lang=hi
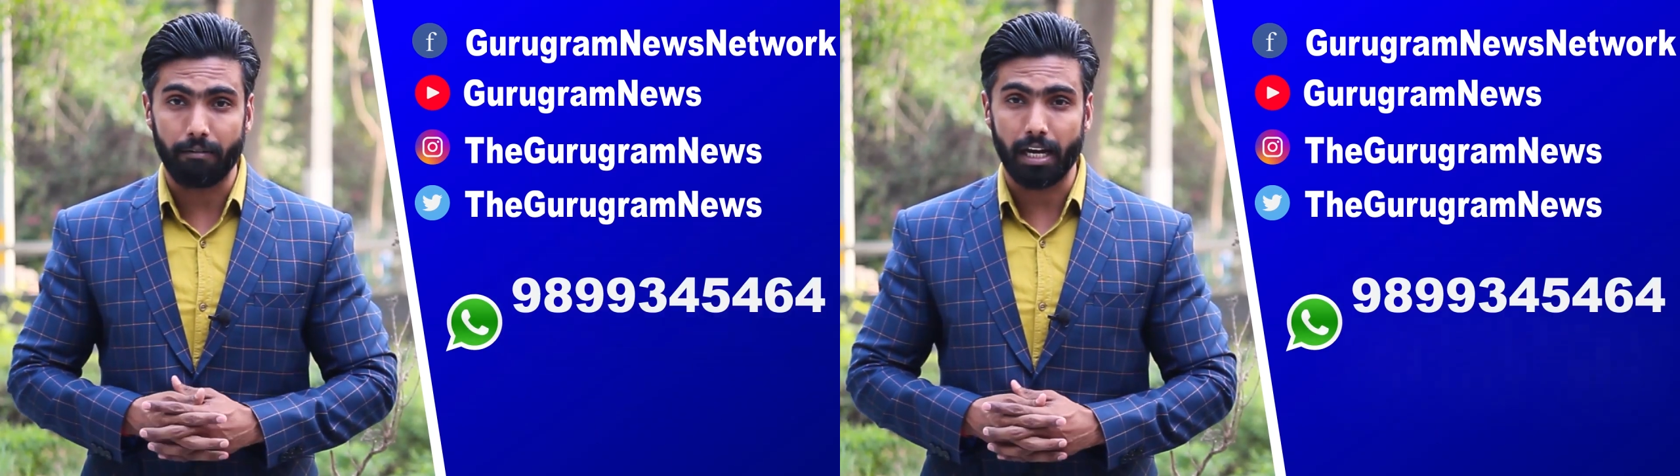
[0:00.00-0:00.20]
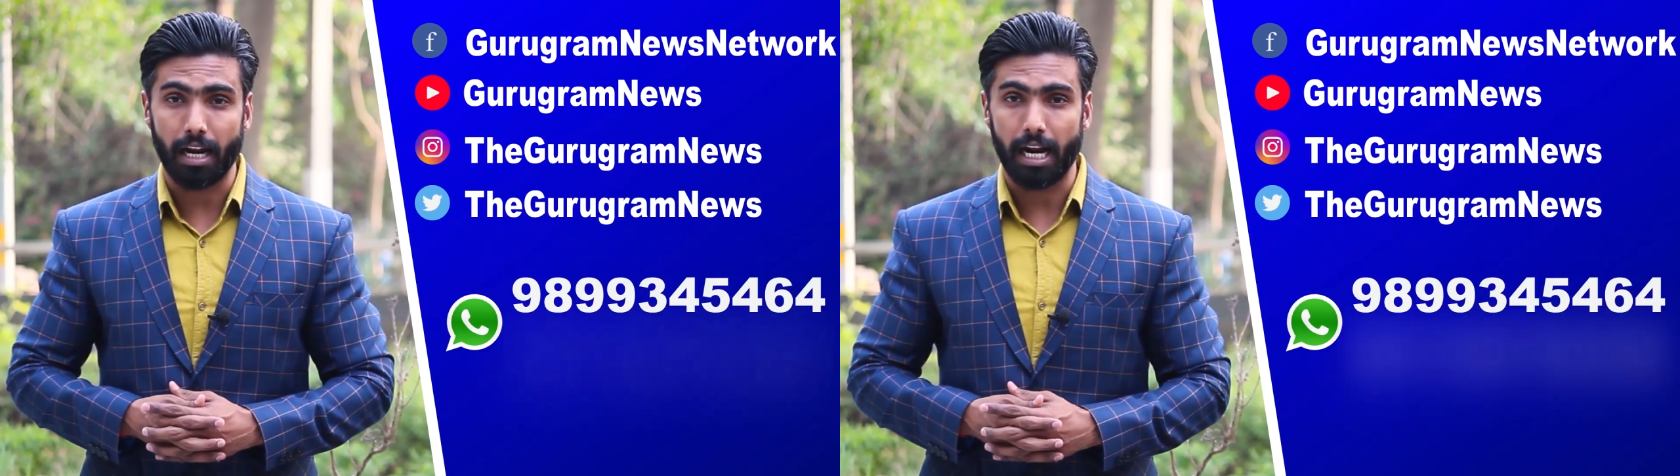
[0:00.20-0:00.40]

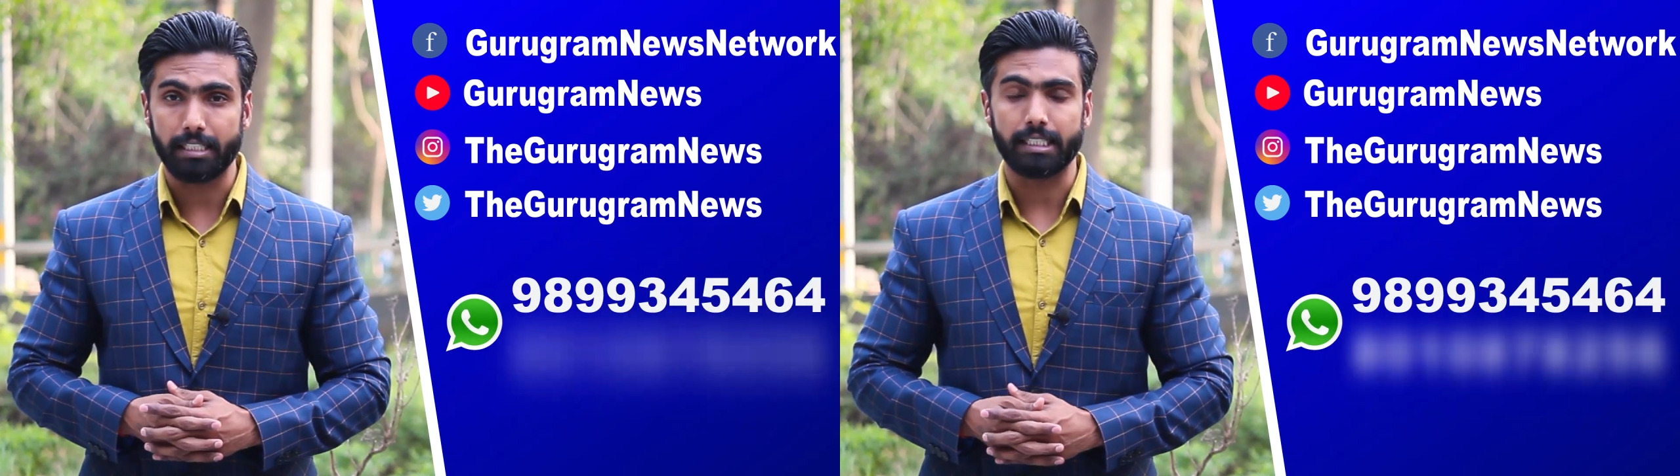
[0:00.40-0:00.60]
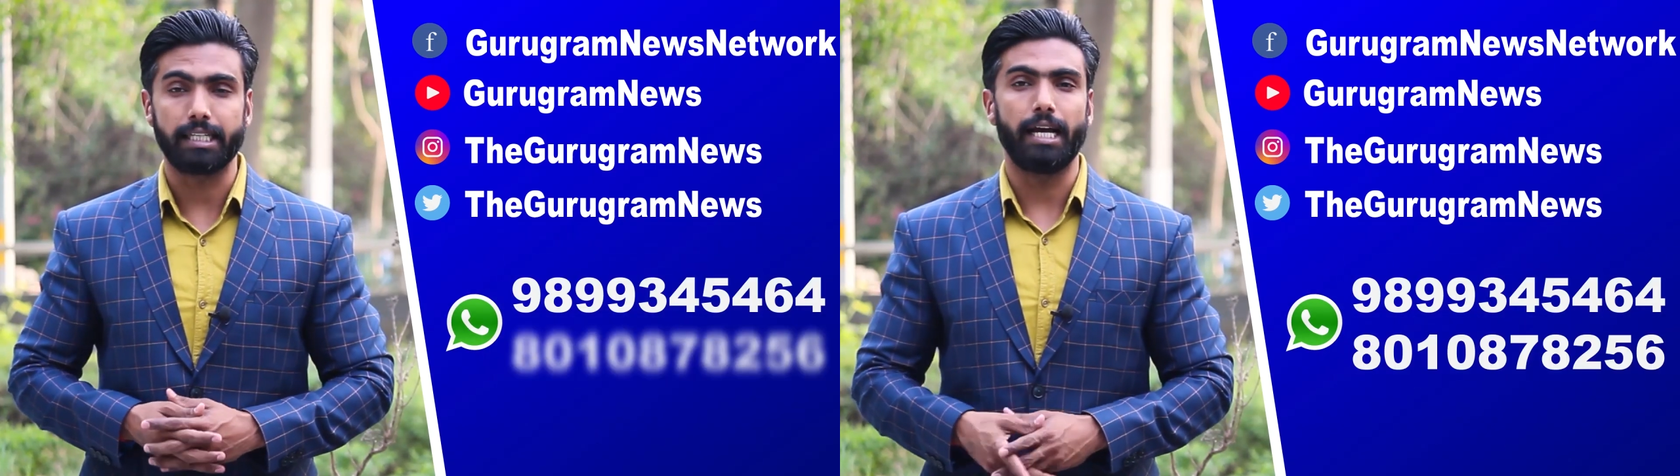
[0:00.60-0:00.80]
कवर कराना
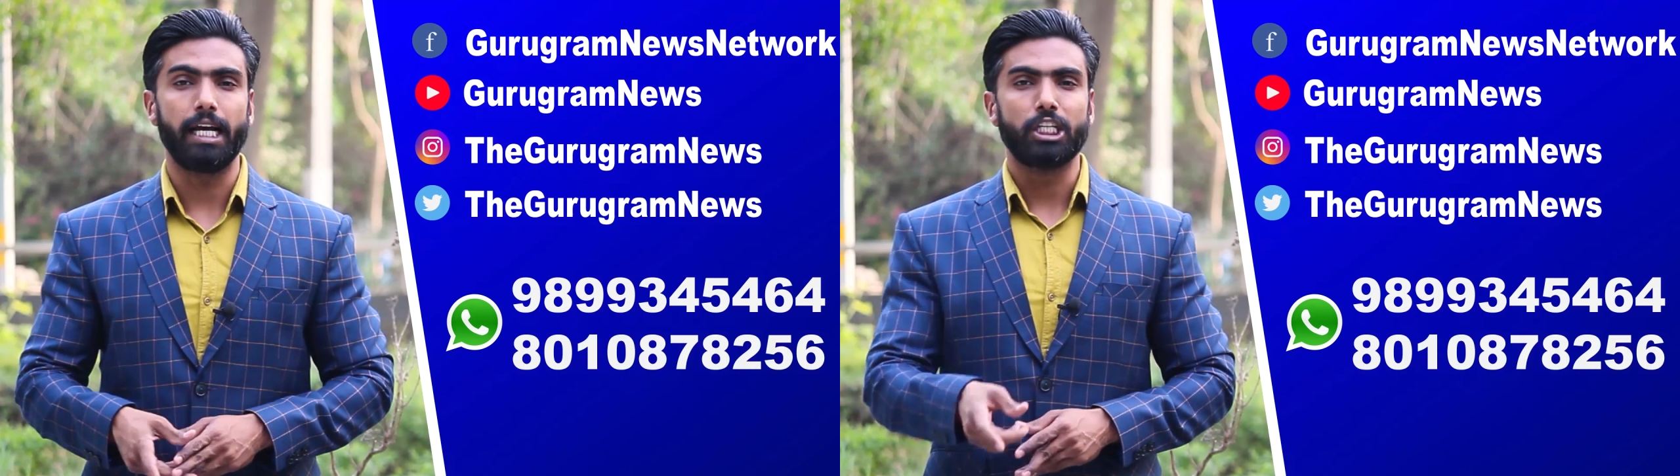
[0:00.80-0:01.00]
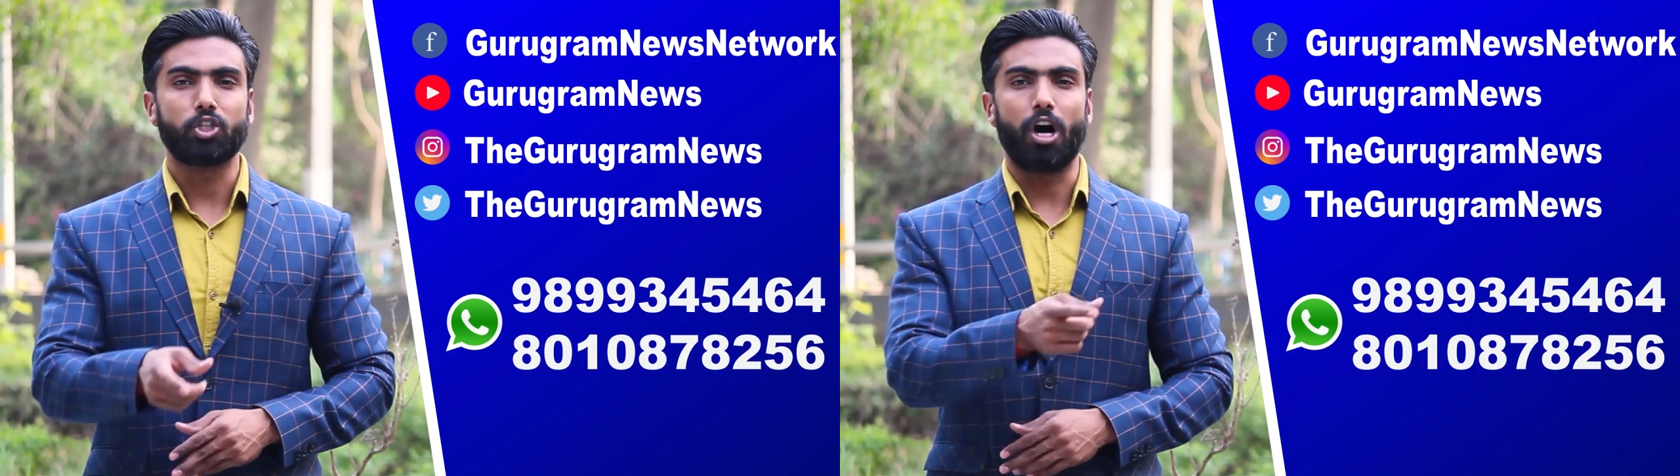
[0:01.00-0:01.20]
चाहते
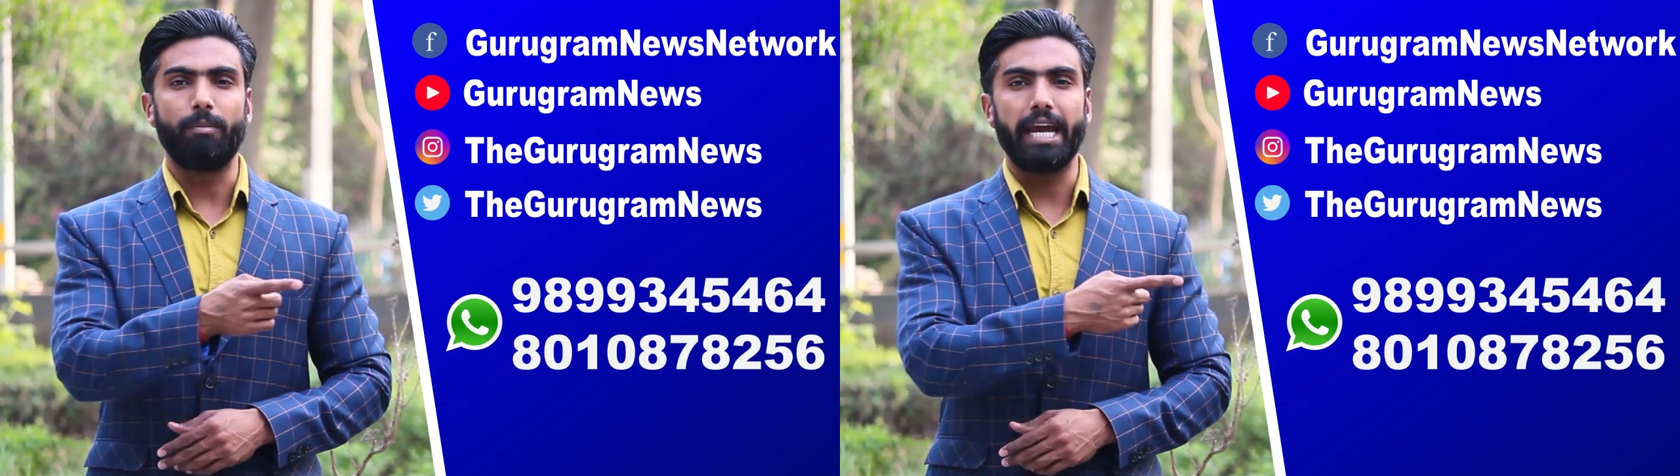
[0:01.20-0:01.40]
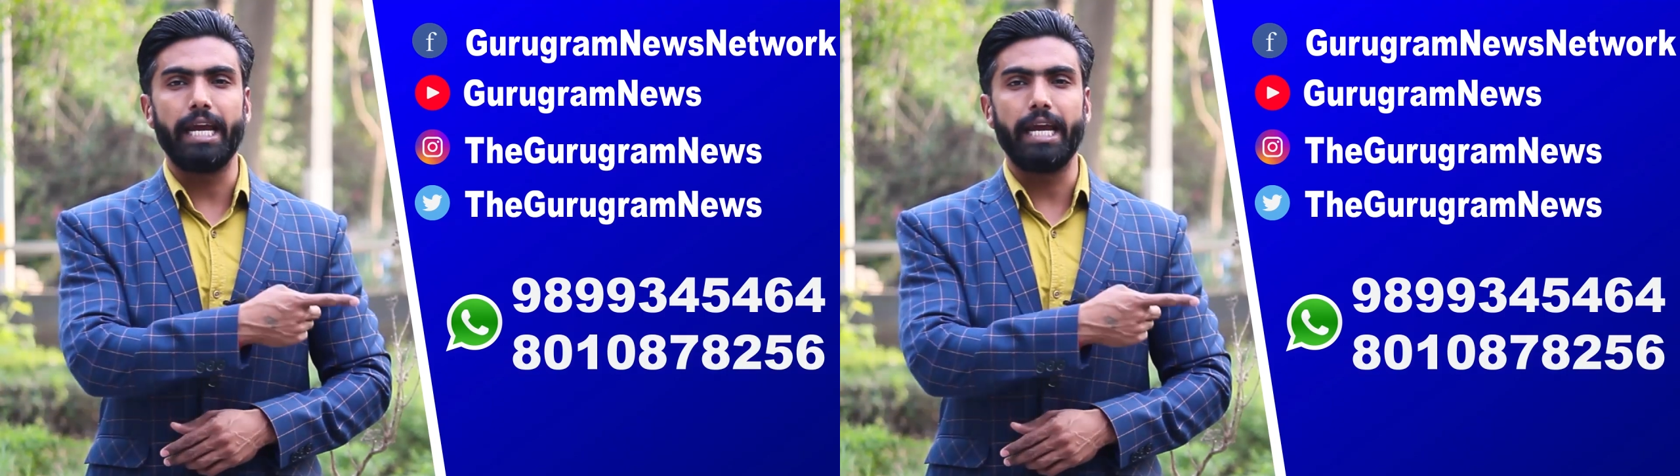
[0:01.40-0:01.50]
हैं तो हमें